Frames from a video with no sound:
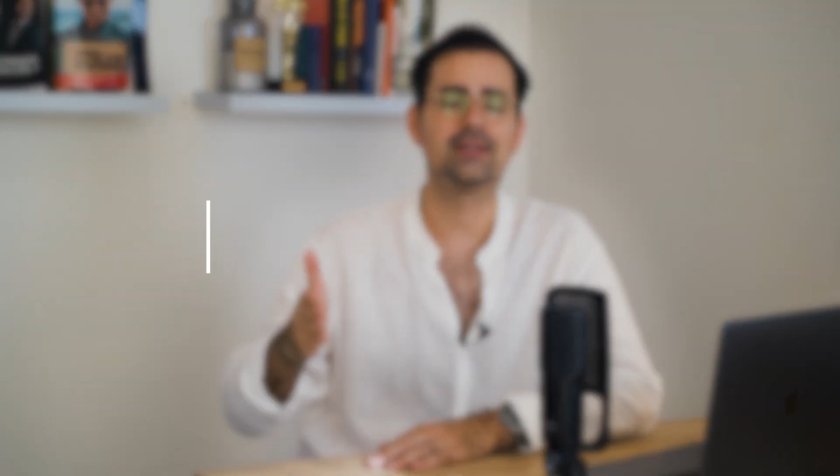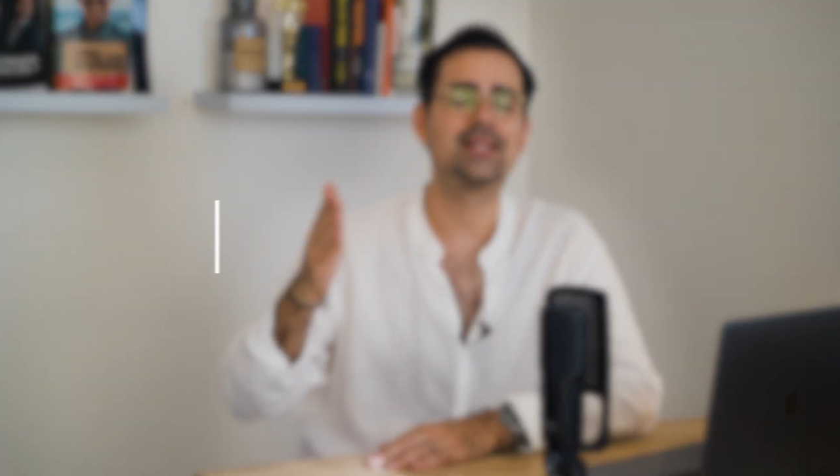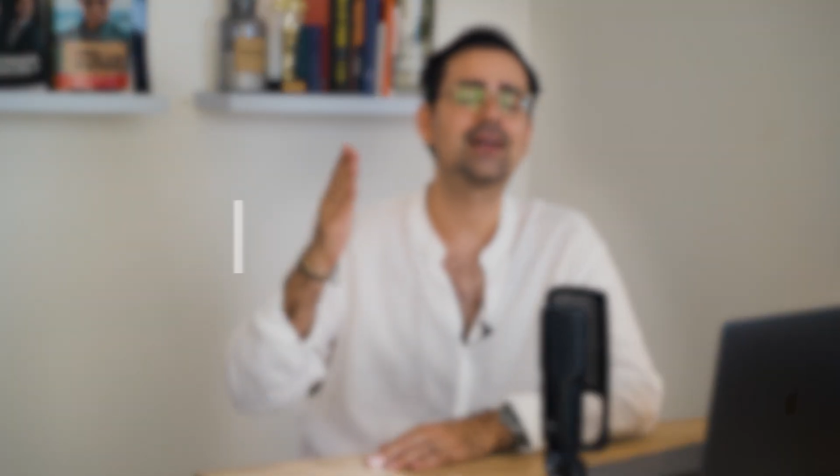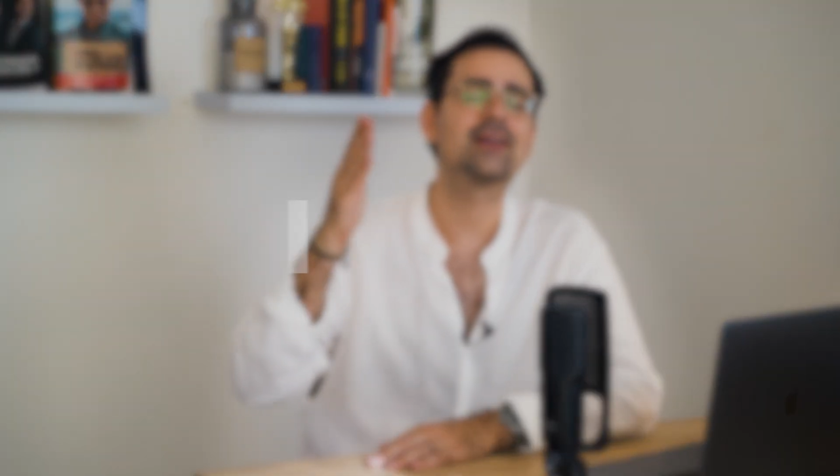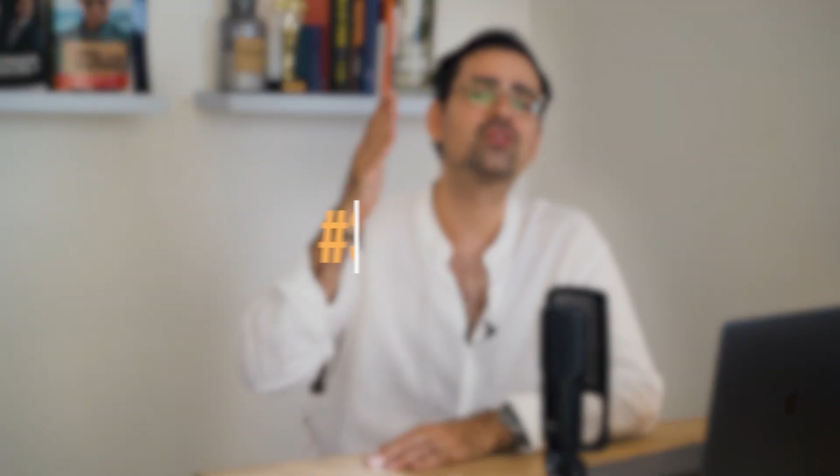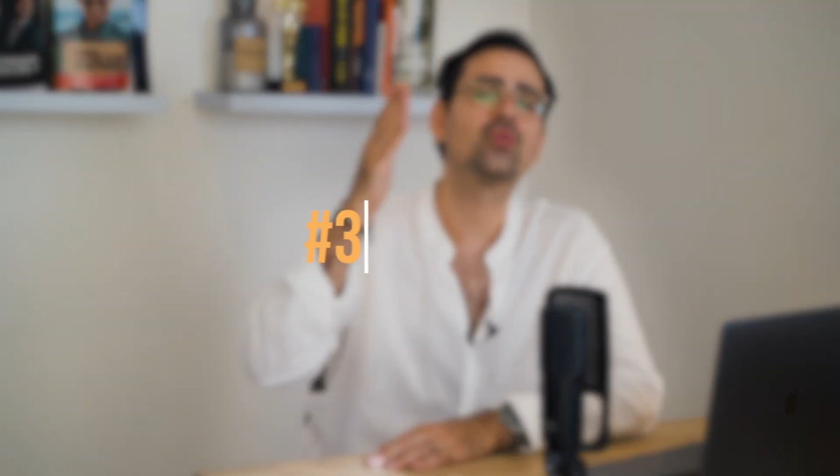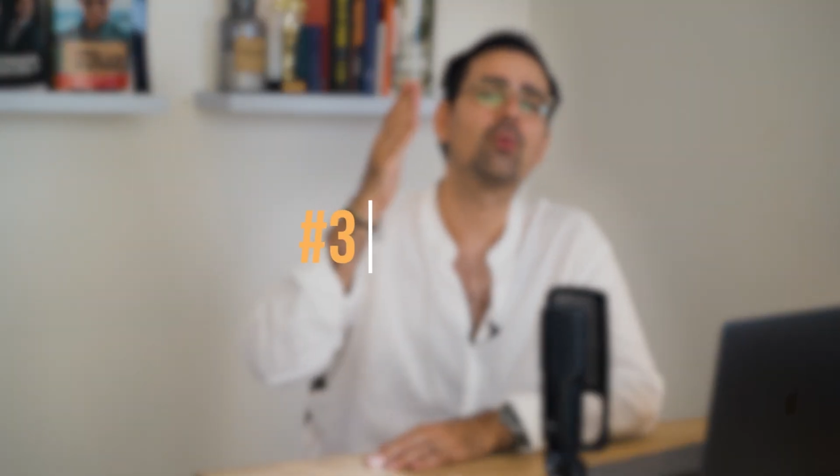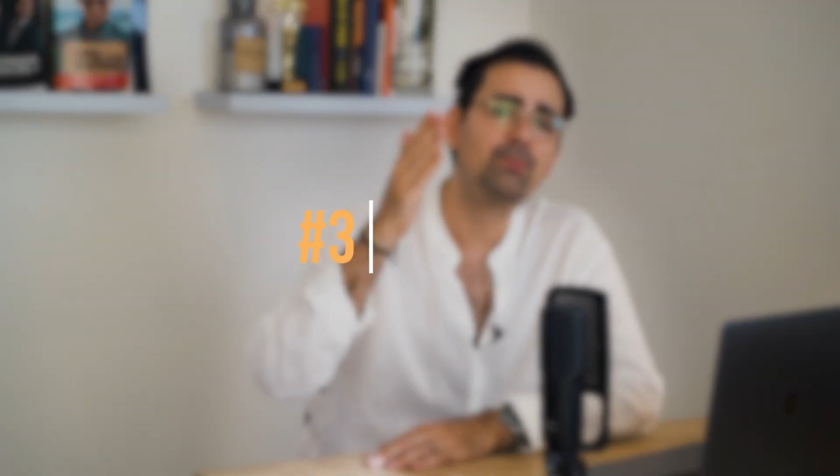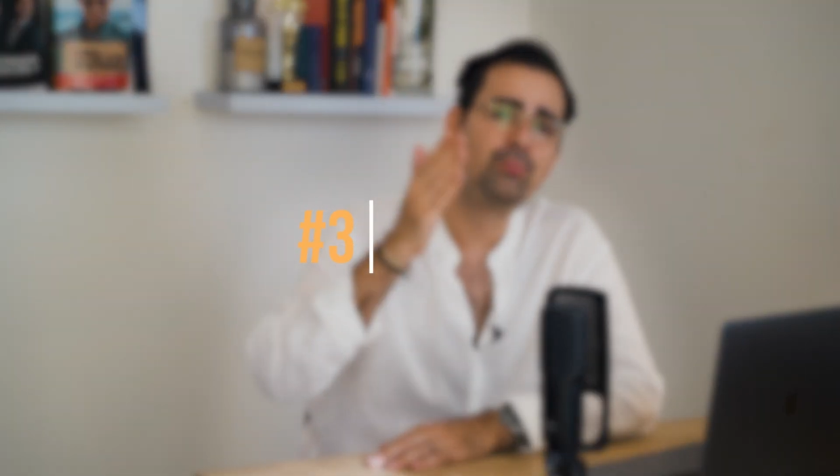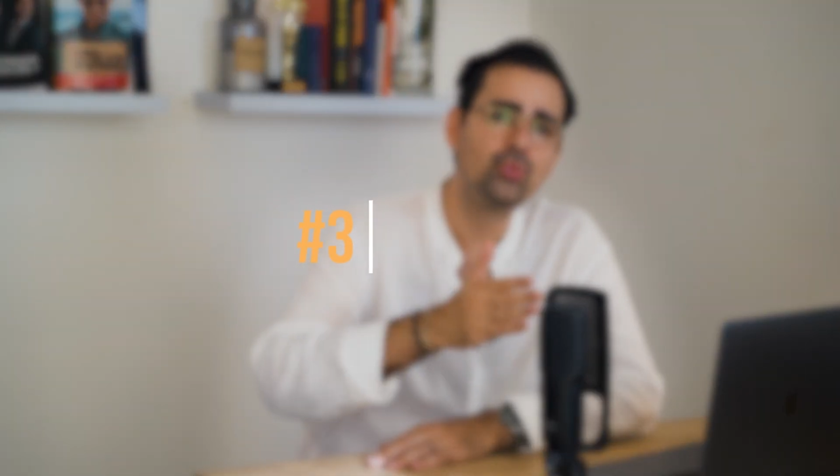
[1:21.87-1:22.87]
des
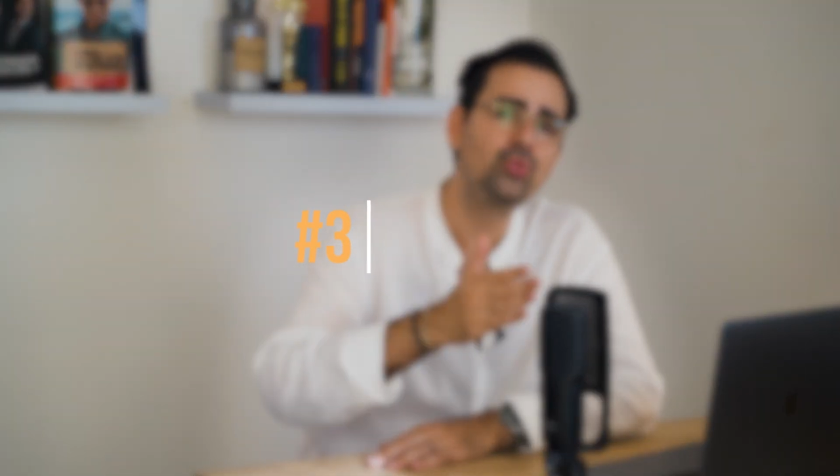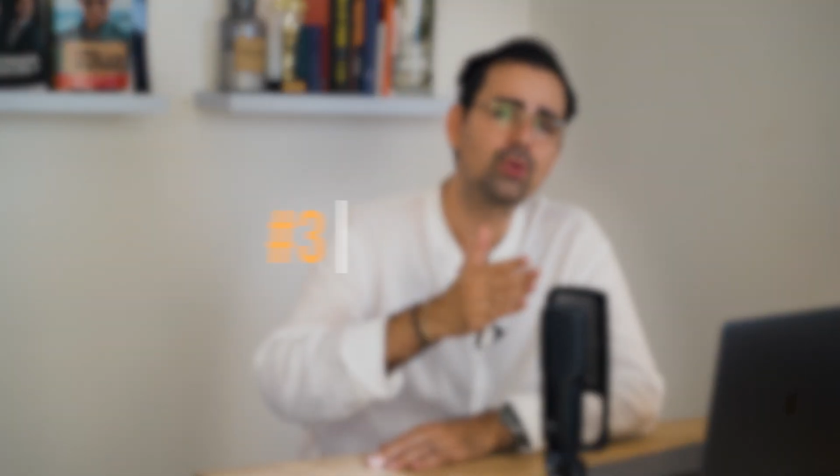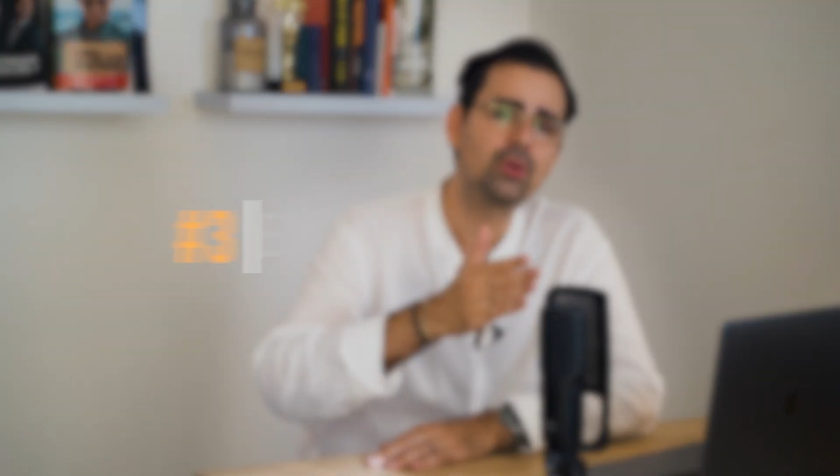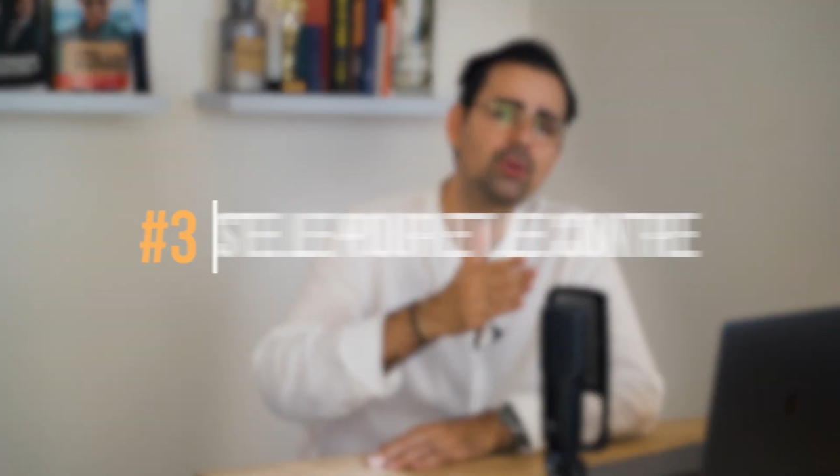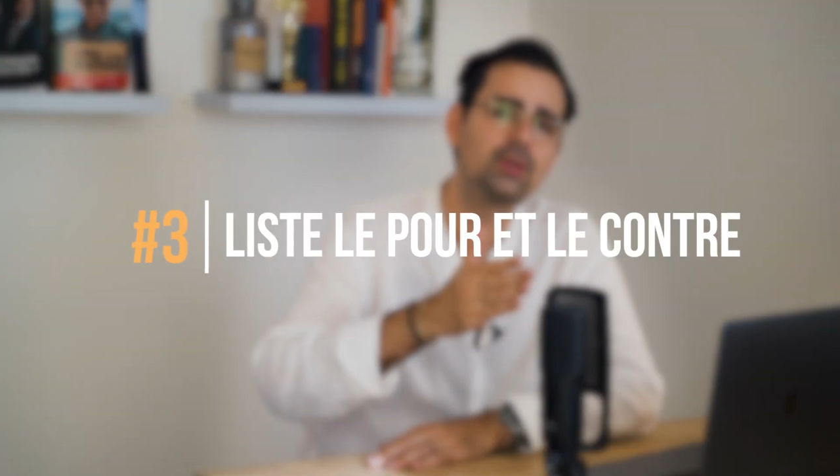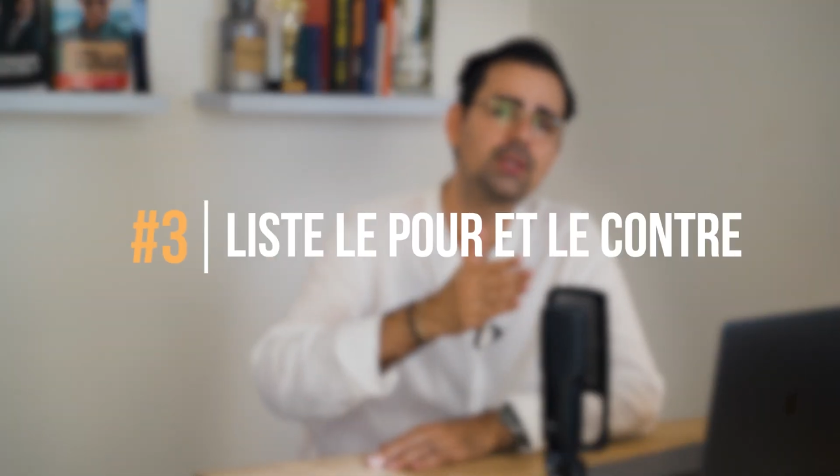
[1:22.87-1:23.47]
raisons pour